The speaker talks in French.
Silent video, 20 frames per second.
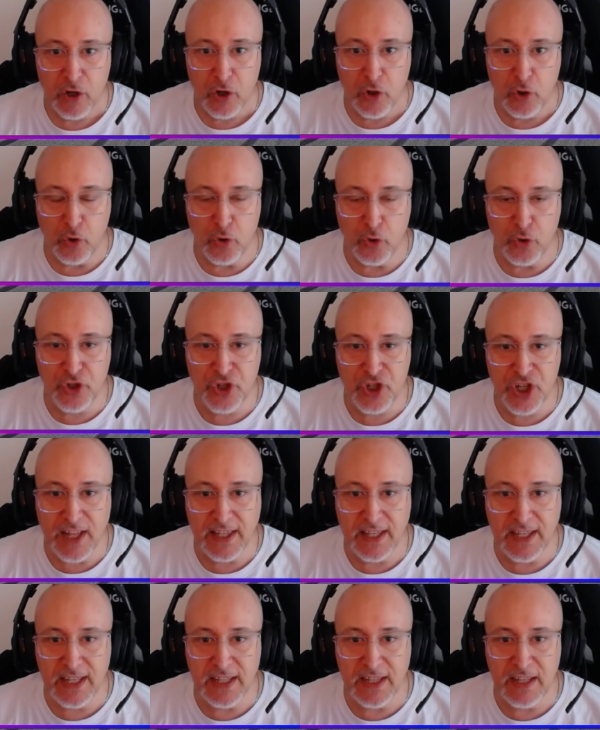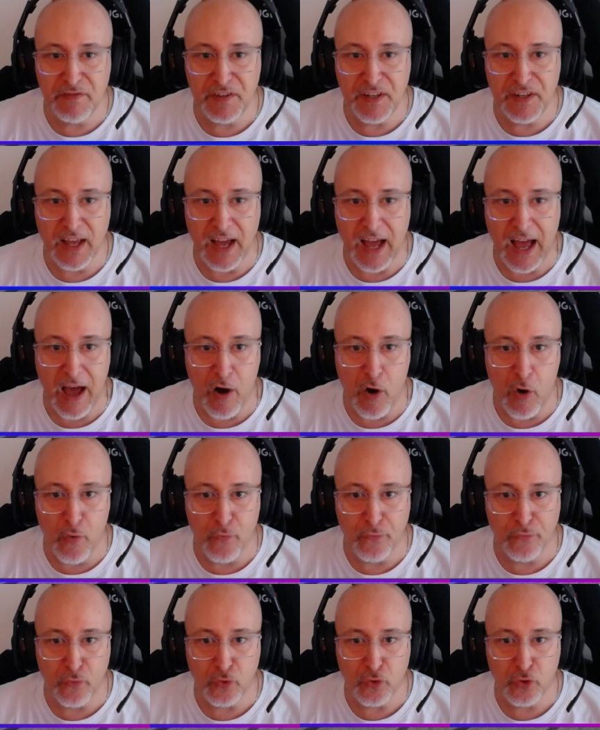le chat qui défilera en
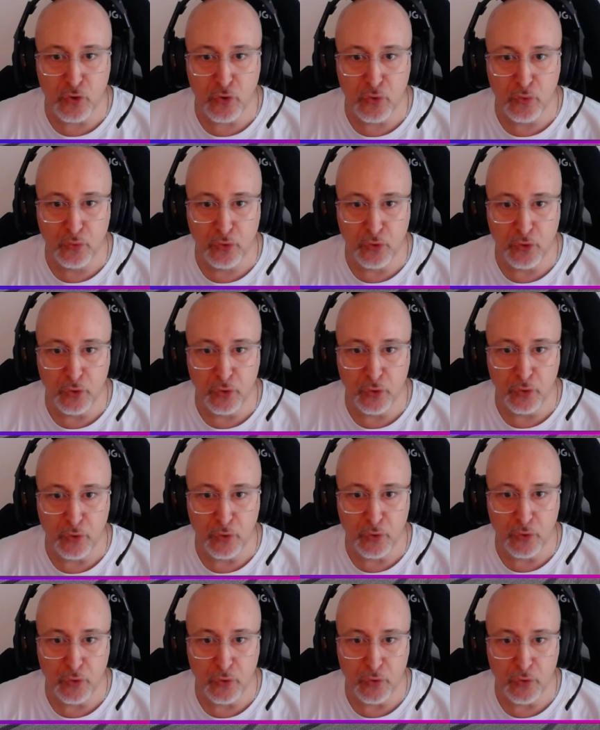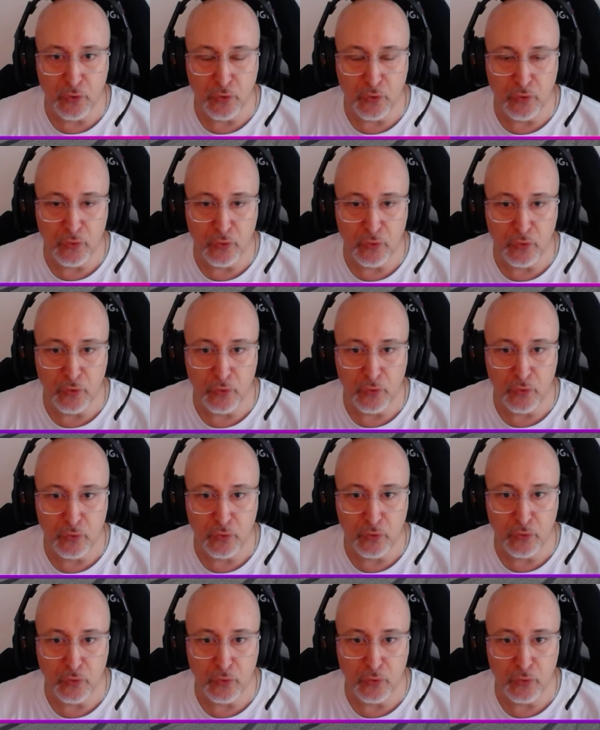fonction de, euh,
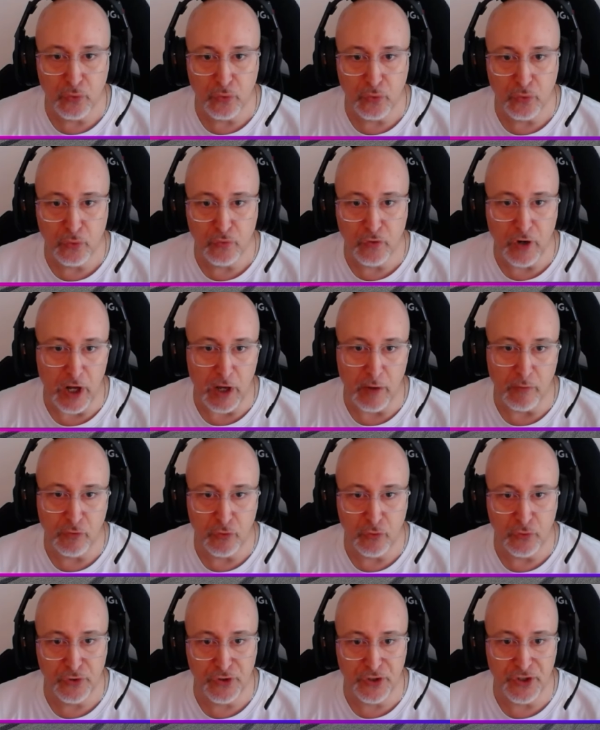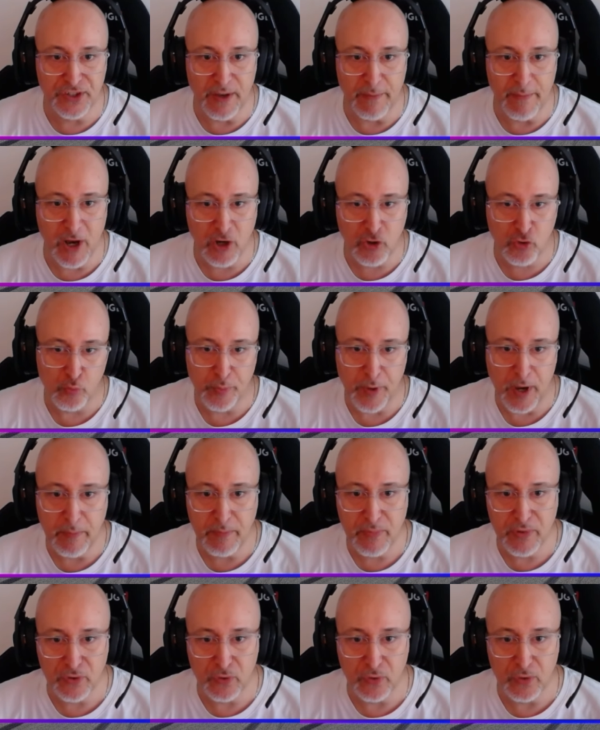de voilà si ça marche ou pas,
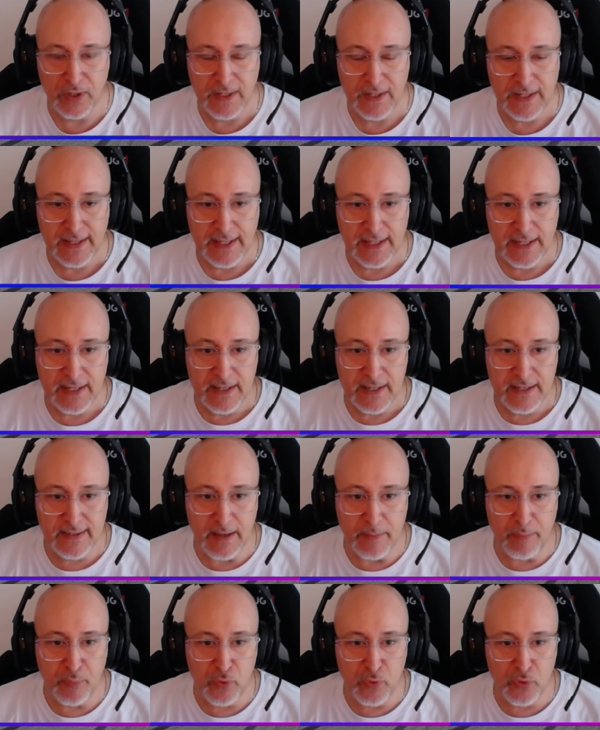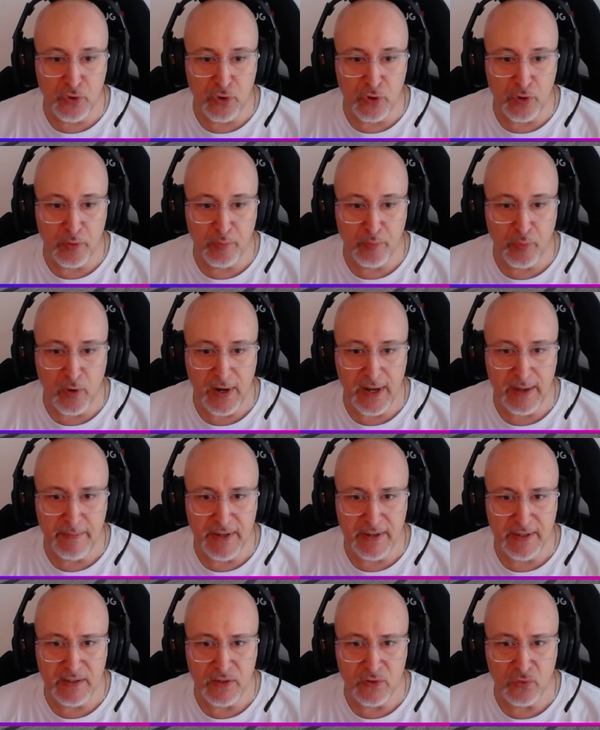puisque ça pose euh, problème
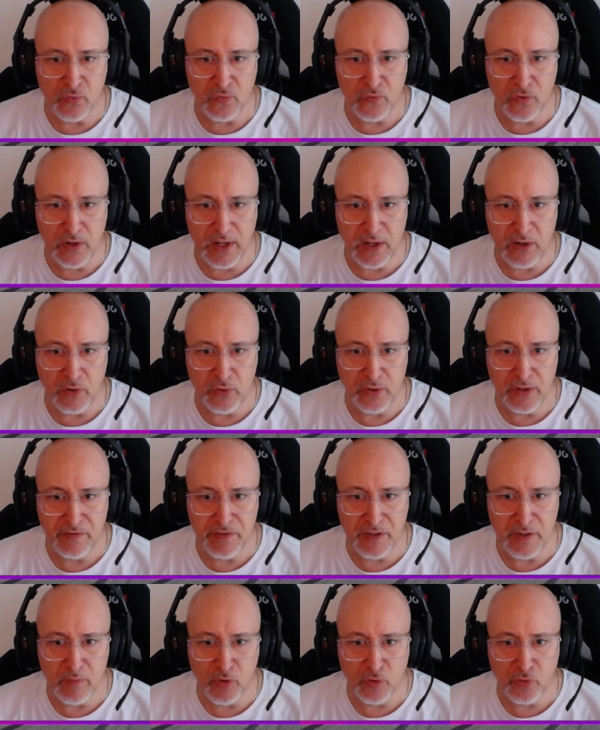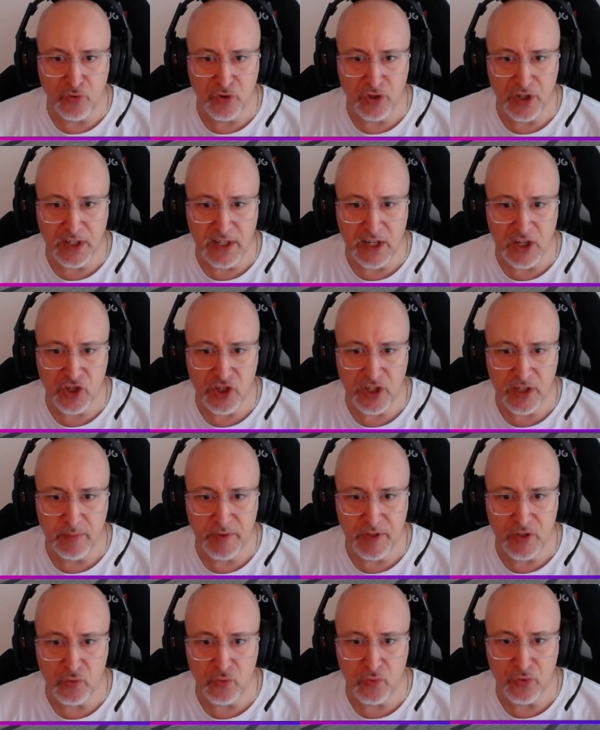assez souvent le défilement du chat. Là, j'ai des
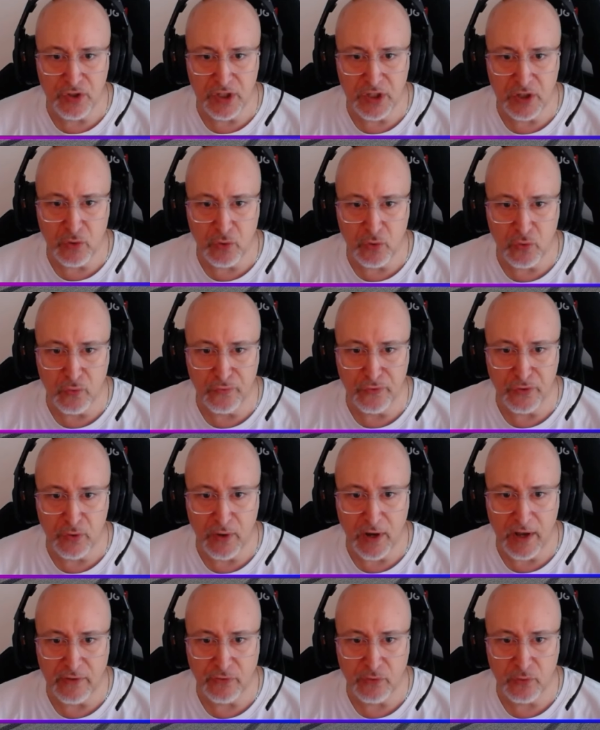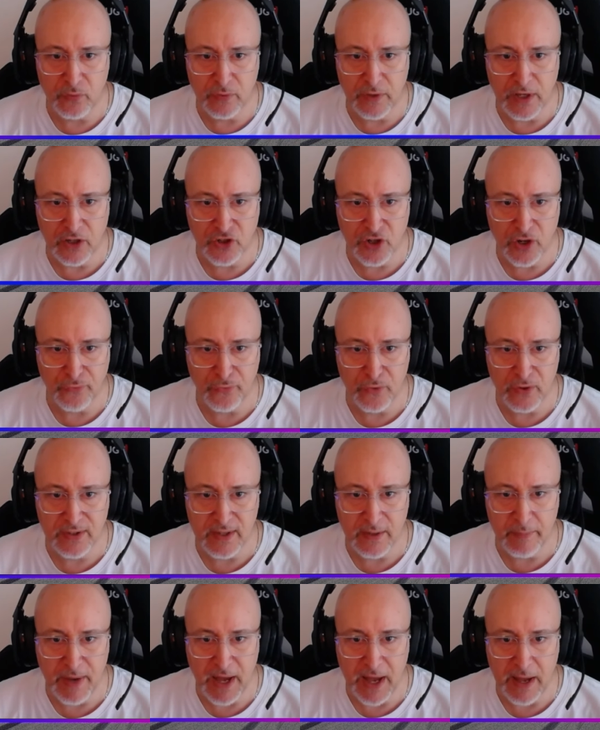petits soucis de configuration et à chaque fois, ça
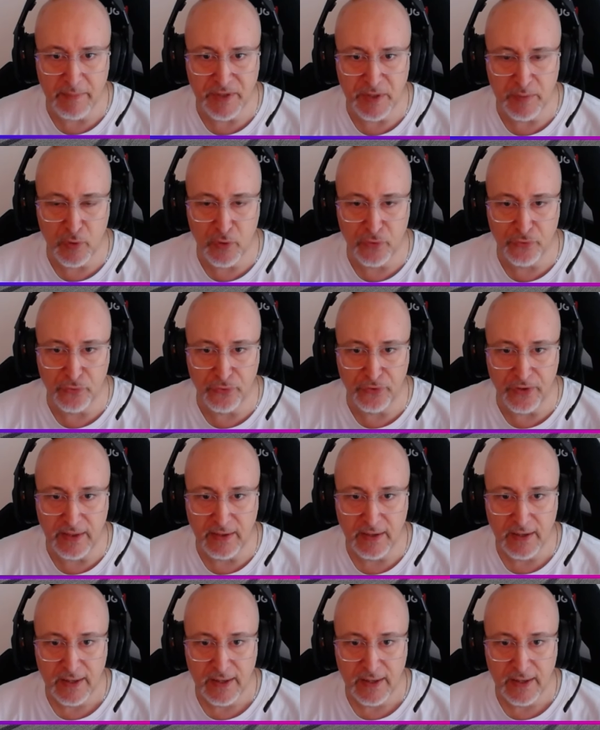part un petit peu en sucette.